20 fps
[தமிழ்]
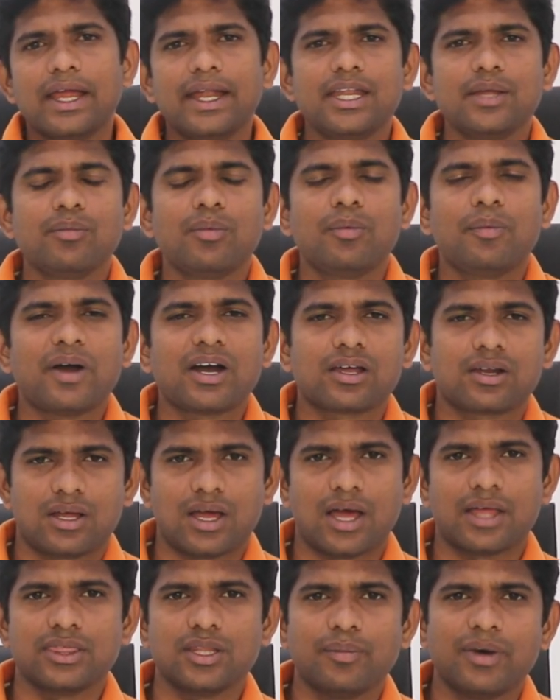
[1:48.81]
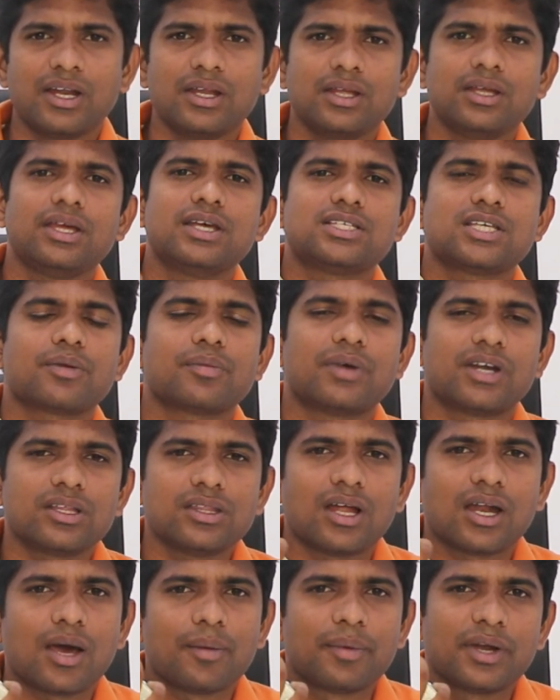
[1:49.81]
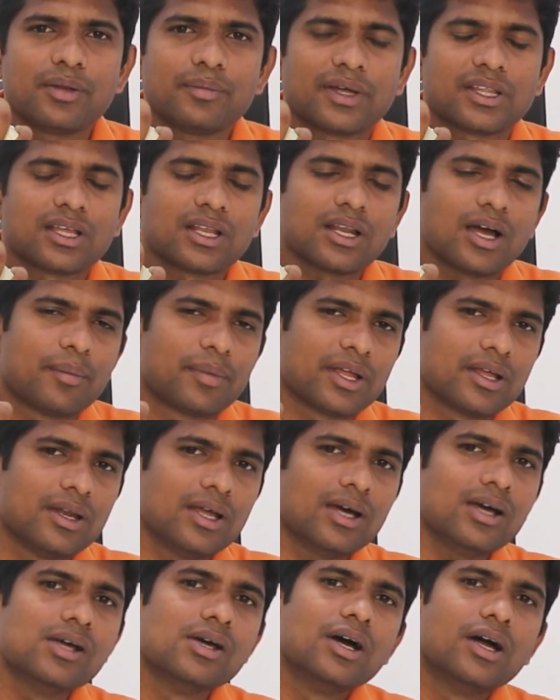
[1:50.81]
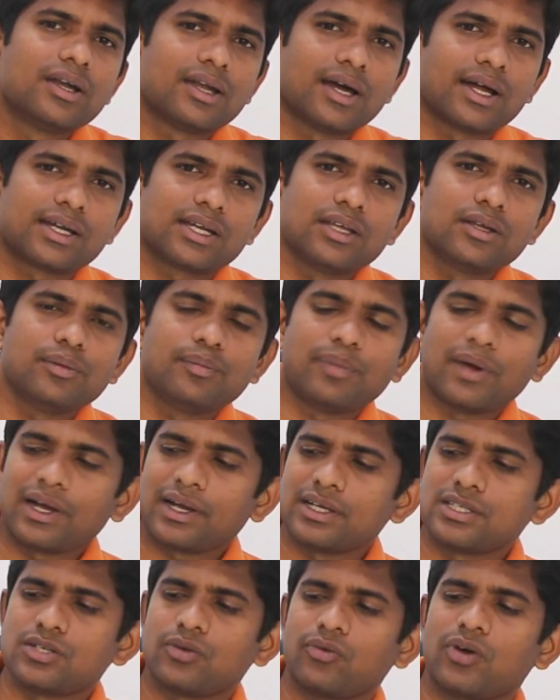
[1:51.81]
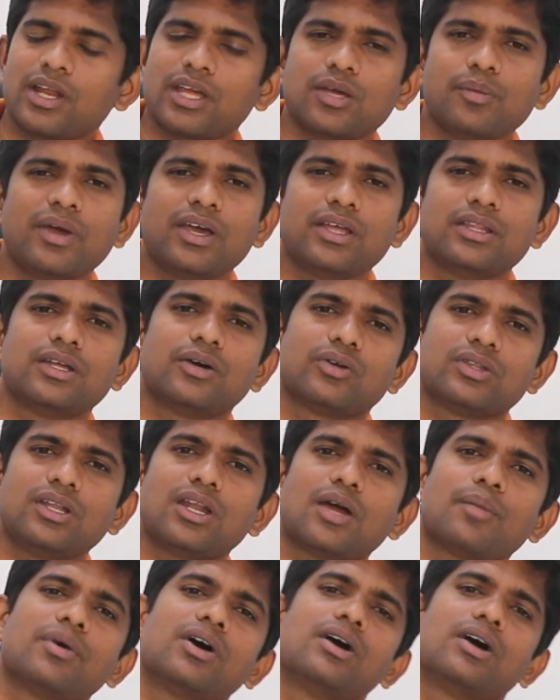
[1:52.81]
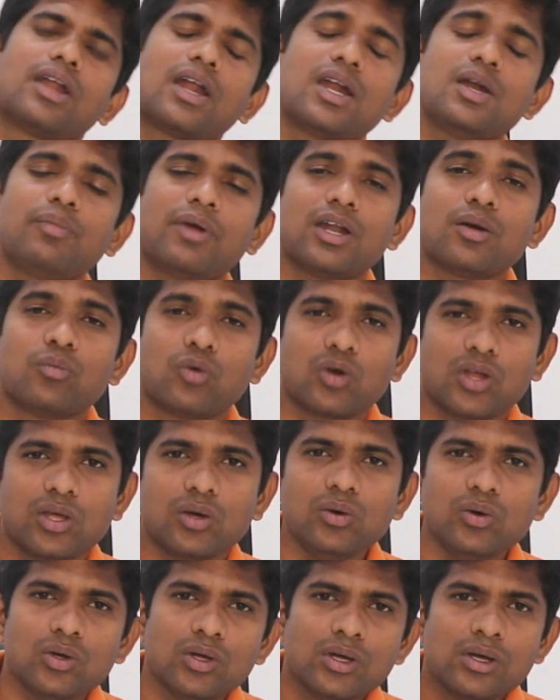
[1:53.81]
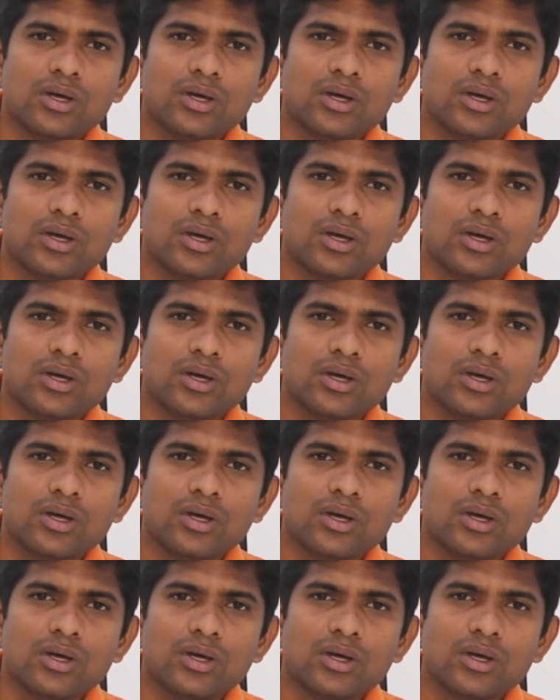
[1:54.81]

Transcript: ஏடிஎம் பார்க்குற அந்த மாதிரி ஏசிக்கு மட்டும்தானா அப்படின்னு பார்த்தீங்கன்னா அப்படி இல்லை டக்டிங்கும் பேக்கேஜ் வரைக்குமே இதை வந்து நம்ம ரன் பண்ண முடியும்